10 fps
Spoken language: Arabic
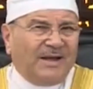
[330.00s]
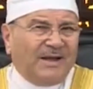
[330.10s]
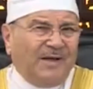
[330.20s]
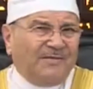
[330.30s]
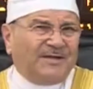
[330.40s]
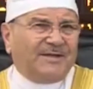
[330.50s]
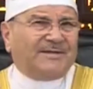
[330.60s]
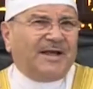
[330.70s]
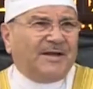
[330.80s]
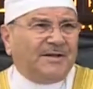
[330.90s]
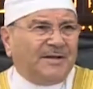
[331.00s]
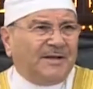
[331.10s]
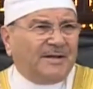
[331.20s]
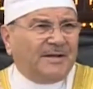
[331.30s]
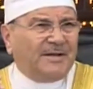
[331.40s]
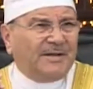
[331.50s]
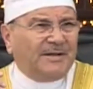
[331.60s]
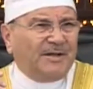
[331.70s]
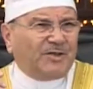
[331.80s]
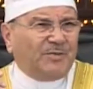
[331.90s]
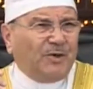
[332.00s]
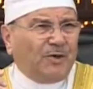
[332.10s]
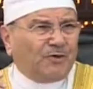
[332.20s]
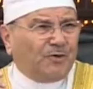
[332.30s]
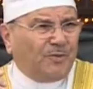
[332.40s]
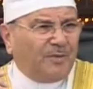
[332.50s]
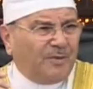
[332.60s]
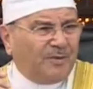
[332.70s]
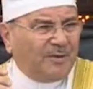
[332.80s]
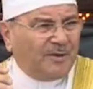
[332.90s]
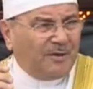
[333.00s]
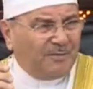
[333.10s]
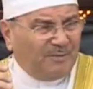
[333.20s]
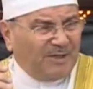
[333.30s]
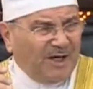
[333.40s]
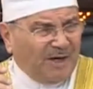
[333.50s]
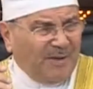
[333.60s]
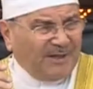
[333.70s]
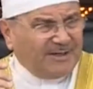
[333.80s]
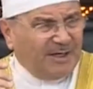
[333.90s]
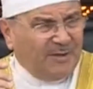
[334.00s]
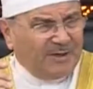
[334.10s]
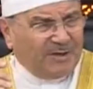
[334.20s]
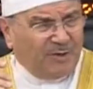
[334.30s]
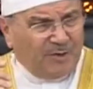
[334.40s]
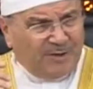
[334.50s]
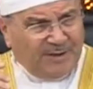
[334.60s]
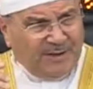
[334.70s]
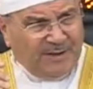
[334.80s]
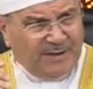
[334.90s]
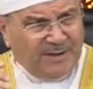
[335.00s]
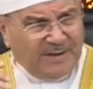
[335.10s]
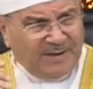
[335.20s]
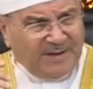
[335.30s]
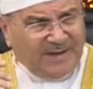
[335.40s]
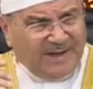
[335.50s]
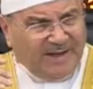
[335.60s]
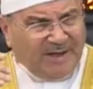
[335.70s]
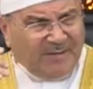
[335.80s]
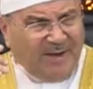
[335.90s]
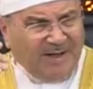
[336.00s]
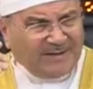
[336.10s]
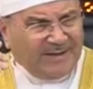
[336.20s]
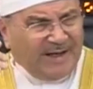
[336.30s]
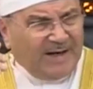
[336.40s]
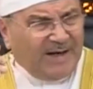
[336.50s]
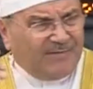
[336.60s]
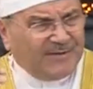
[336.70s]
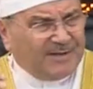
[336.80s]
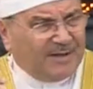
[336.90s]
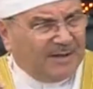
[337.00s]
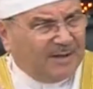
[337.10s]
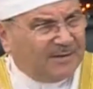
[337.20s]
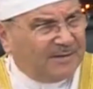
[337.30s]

القفزة الثانية نجم القطب من أربع سنوات ضوئية لأربعة آلاف سنة